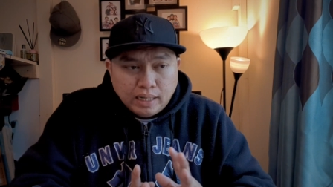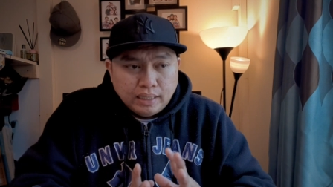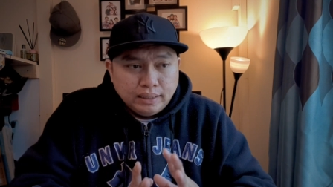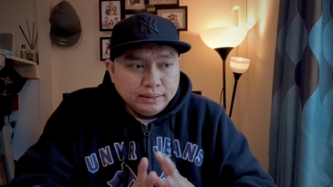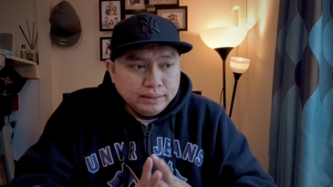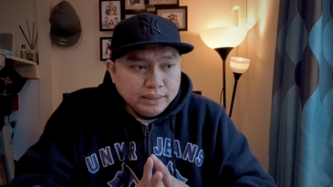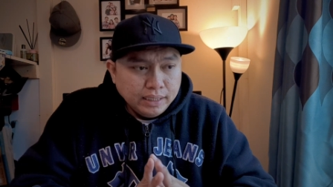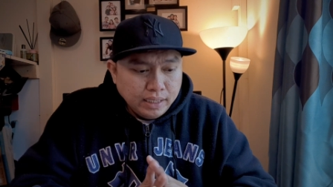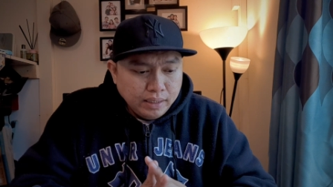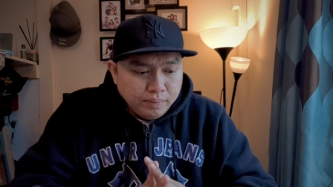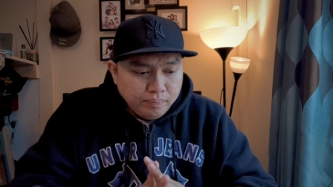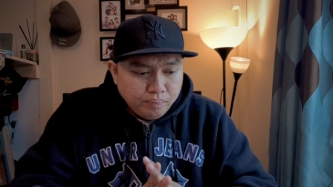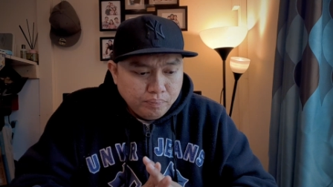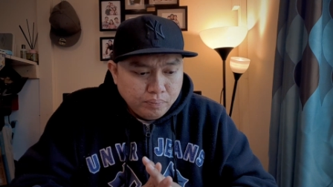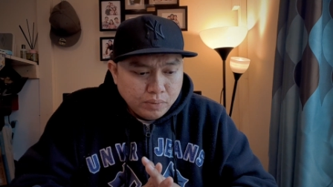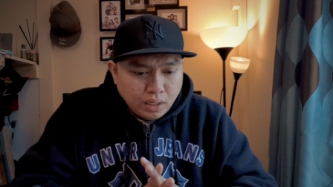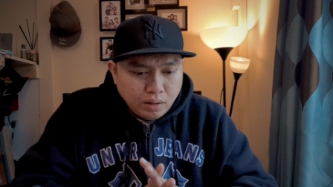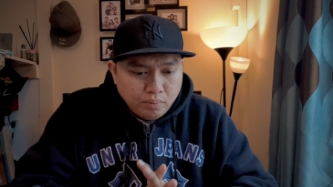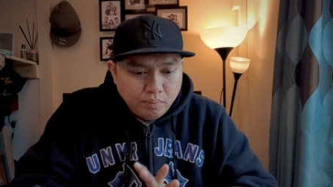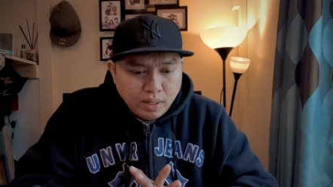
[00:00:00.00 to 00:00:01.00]
Kasi,
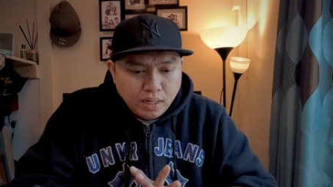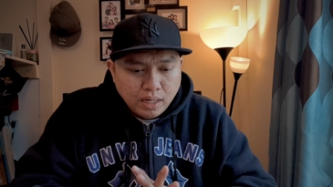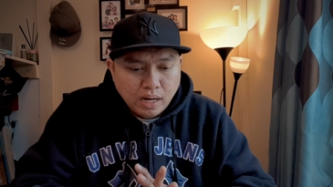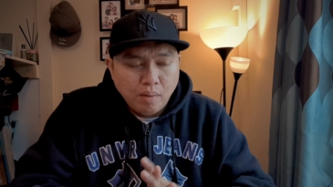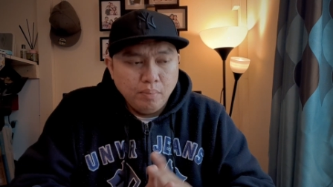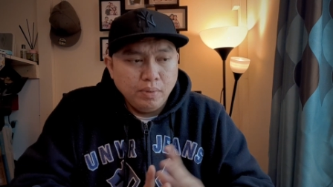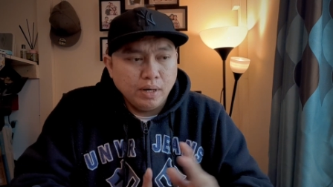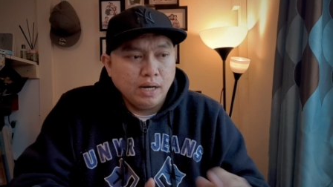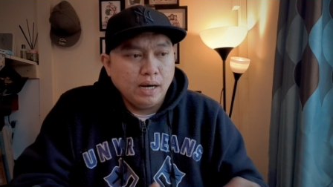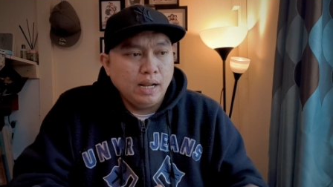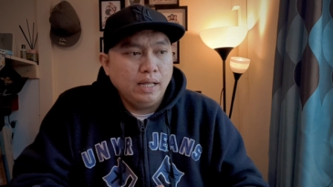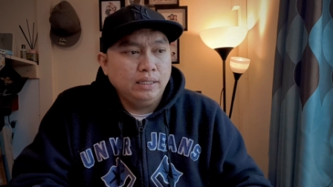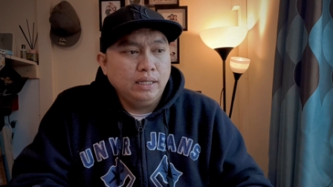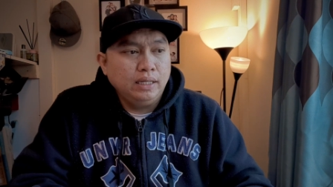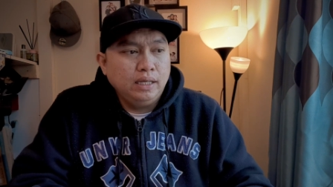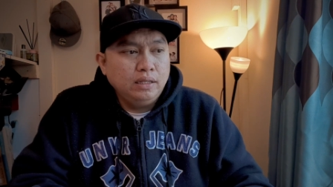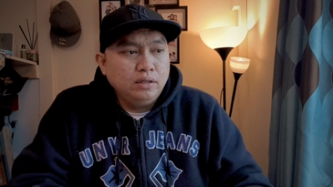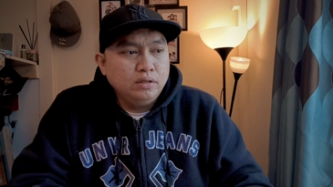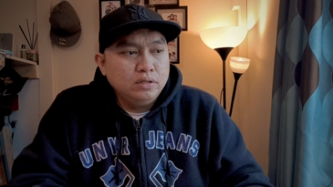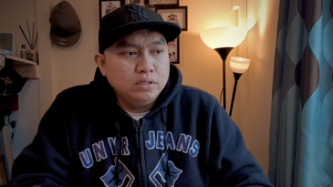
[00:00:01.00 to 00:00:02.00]
ang mga camera
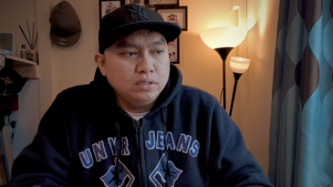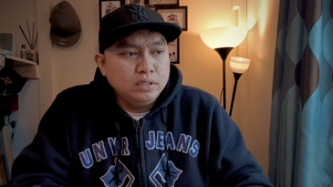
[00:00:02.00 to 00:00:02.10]
natin,